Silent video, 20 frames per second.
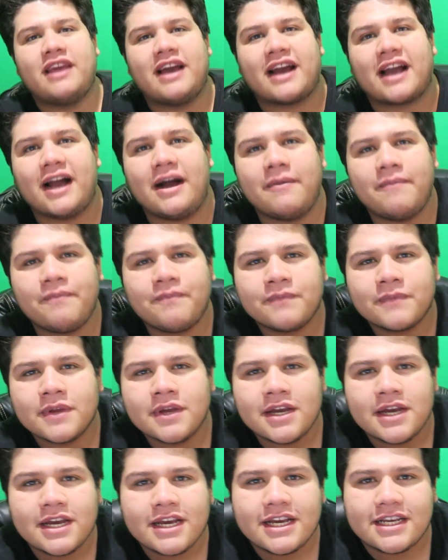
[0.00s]
de acá
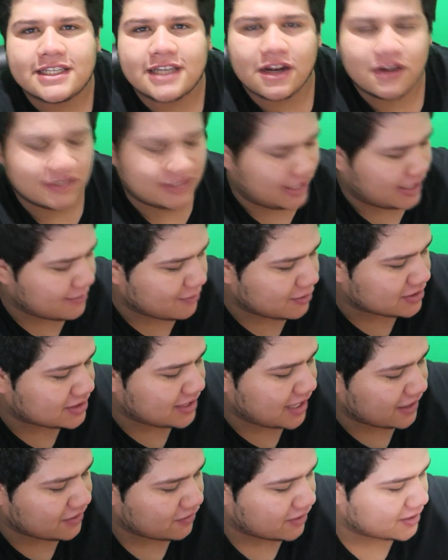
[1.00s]
y se los iré
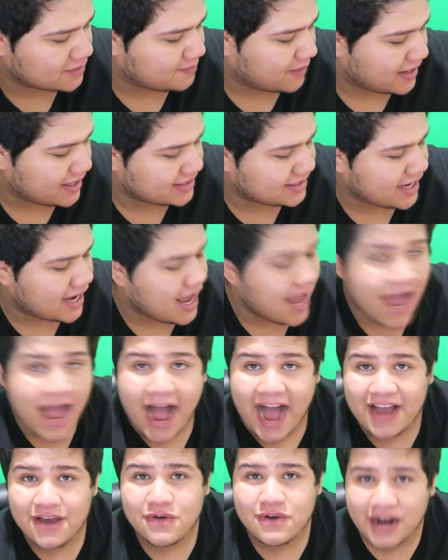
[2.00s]
mostrando, ¿les parece?
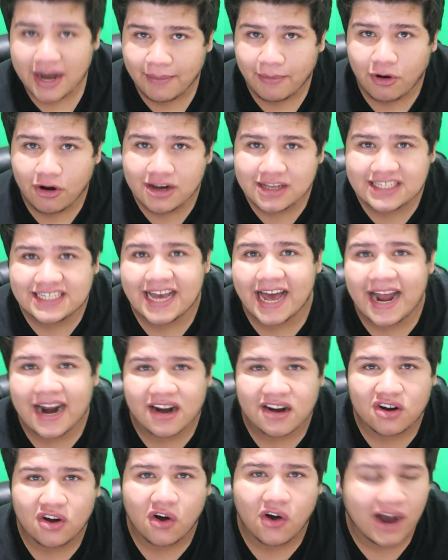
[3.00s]
Hay una bolsa
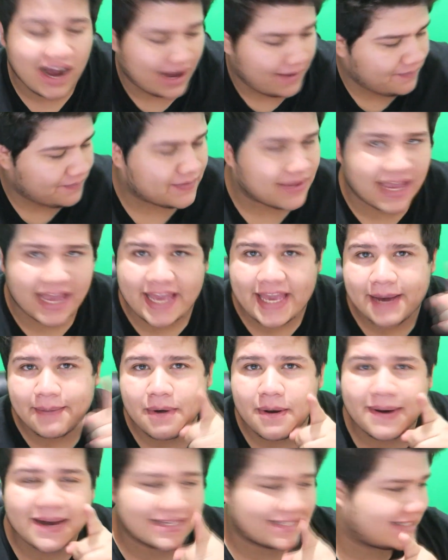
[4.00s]
roja que
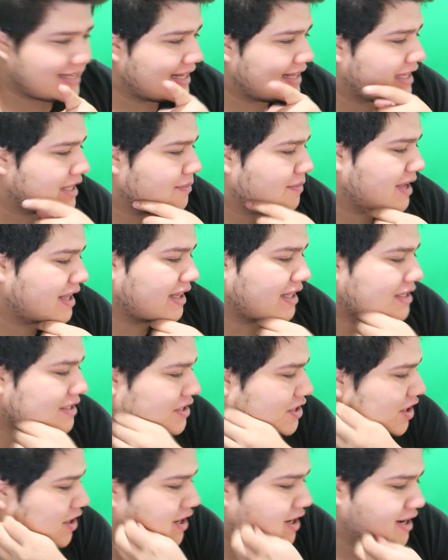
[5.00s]
llama bastante mi
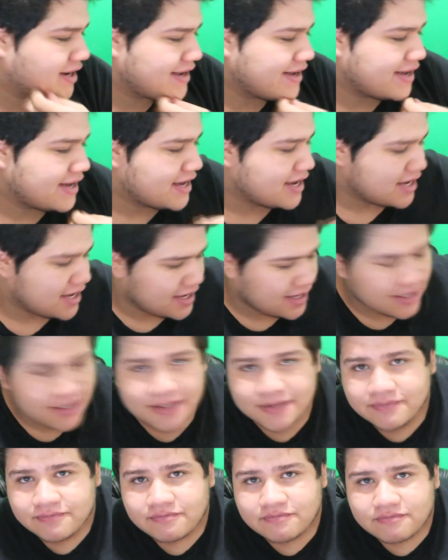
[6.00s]
atención.
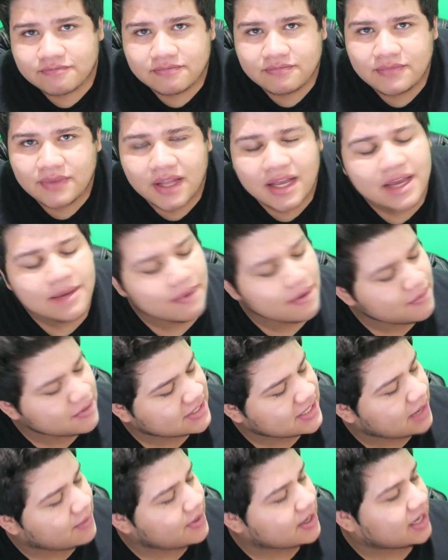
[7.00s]
Y
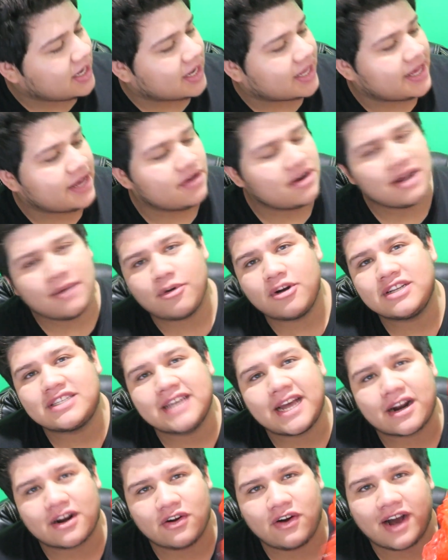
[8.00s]
vamos a abrirla. Aquí hay una
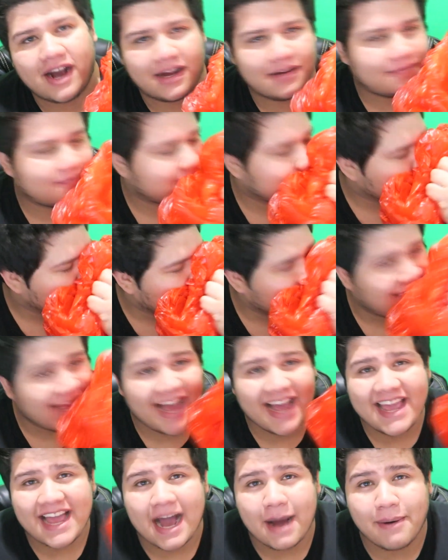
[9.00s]
bolsa roja. ¿Qué hay?